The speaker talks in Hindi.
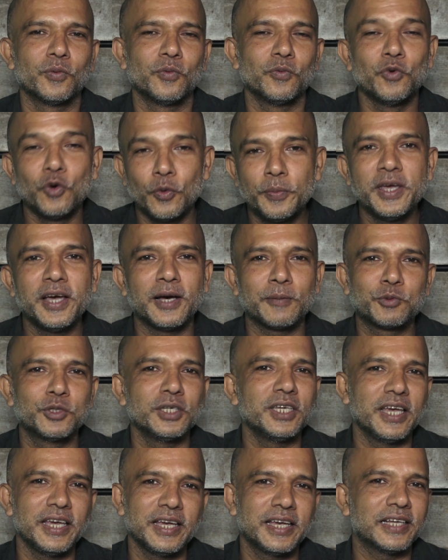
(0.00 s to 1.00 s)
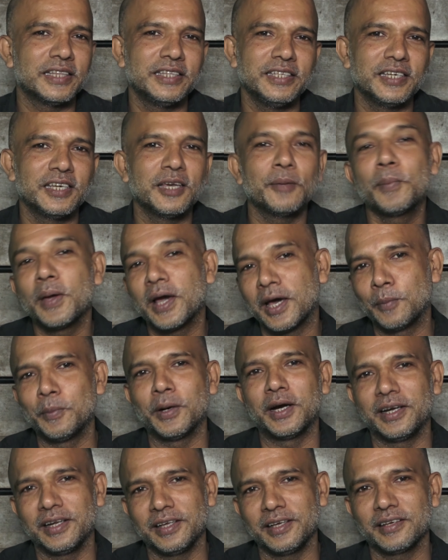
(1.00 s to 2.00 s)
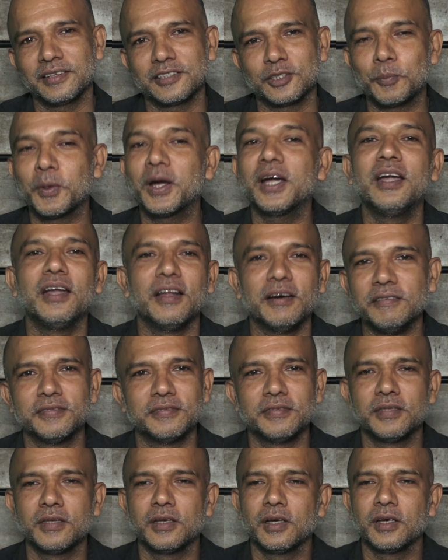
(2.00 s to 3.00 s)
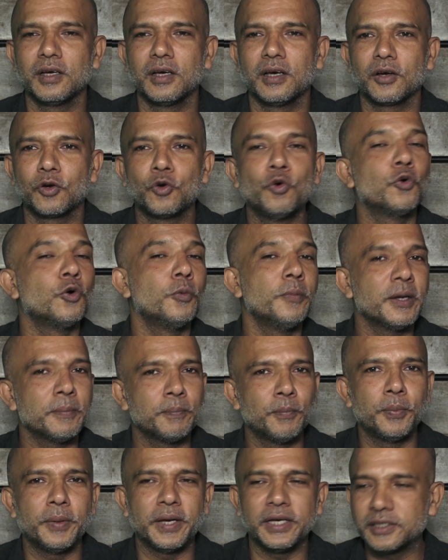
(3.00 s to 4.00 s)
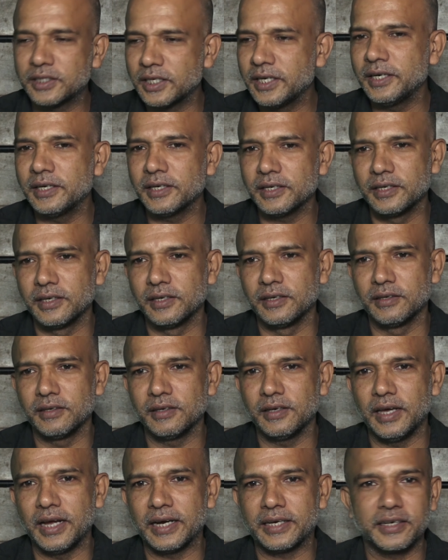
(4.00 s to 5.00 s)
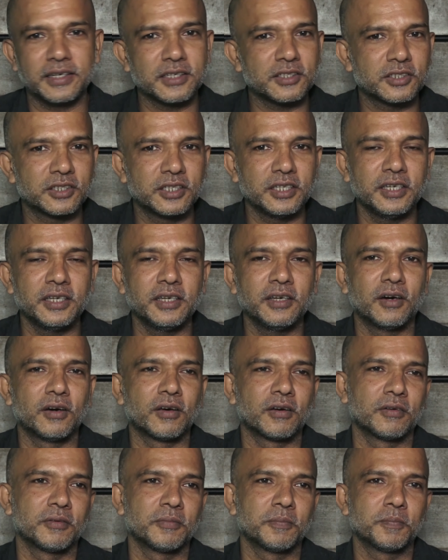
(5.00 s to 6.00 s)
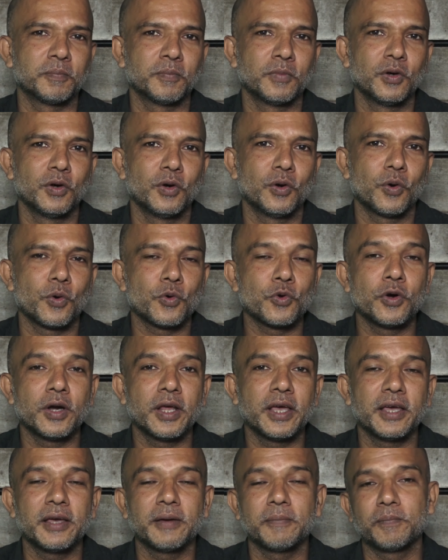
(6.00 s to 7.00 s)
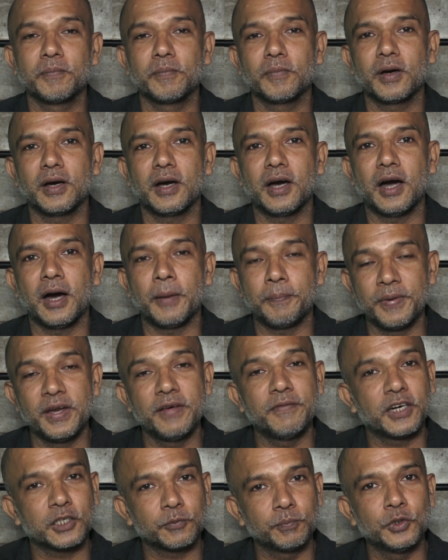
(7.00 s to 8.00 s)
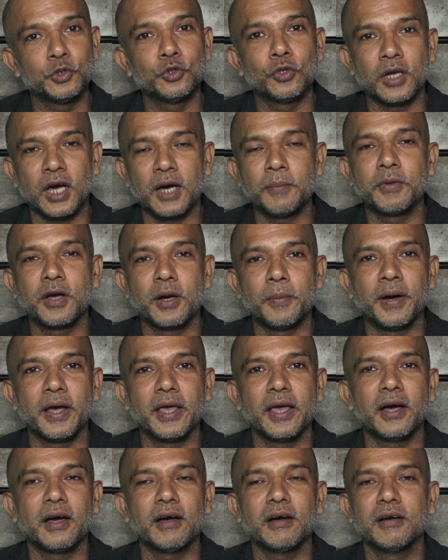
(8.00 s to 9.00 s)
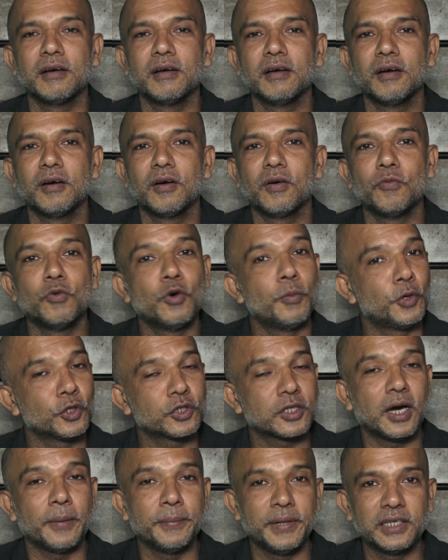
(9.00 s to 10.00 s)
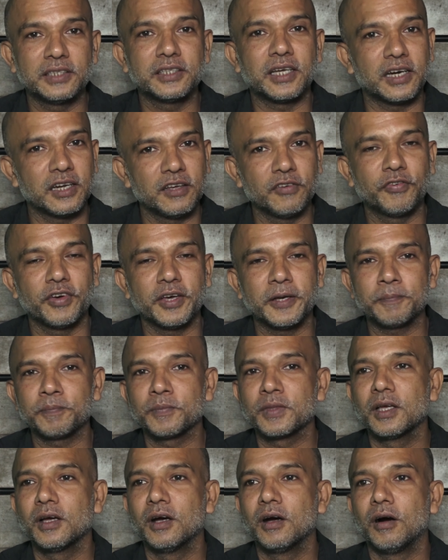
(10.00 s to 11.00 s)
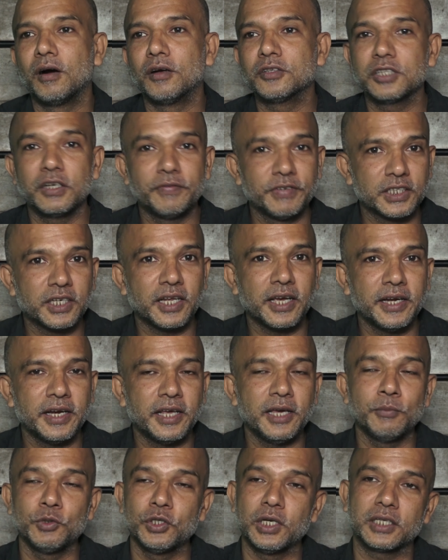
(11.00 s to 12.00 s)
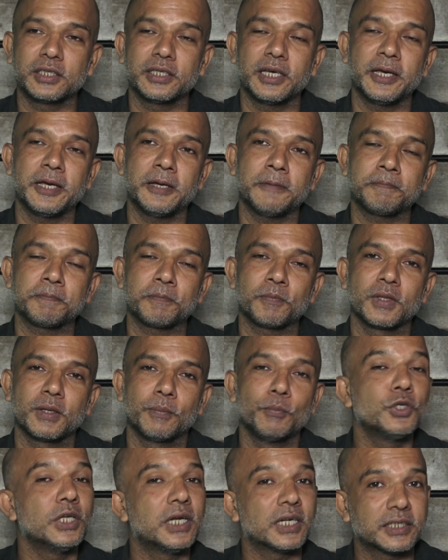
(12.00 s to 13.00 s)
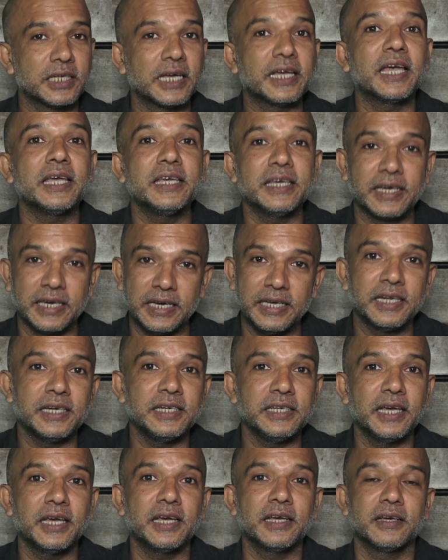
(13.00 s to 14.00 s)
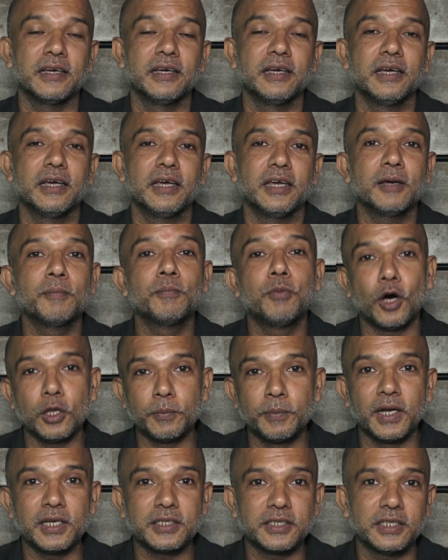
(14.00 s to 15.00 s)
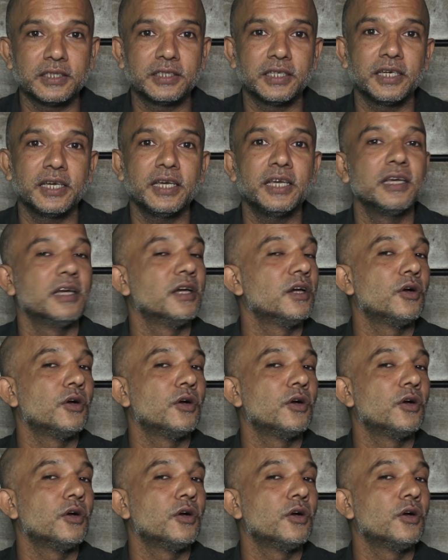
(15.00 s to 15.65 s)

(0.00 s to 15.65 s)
वो भी आपसे यही कहती है कि प्यार बांटिए स्प्रेड लव कुमकुम एक बेहतरीन एक्ट्रेस थी और उन्होंने अपने वक्त में जो नाम कमाया वो बहुत काबिल तारीफ़ हैं और सिर्फ इतना ही नहीं मुझे लगता है मुझे लगता है कि यकीन ये एक बहुत बड़ा सच है कि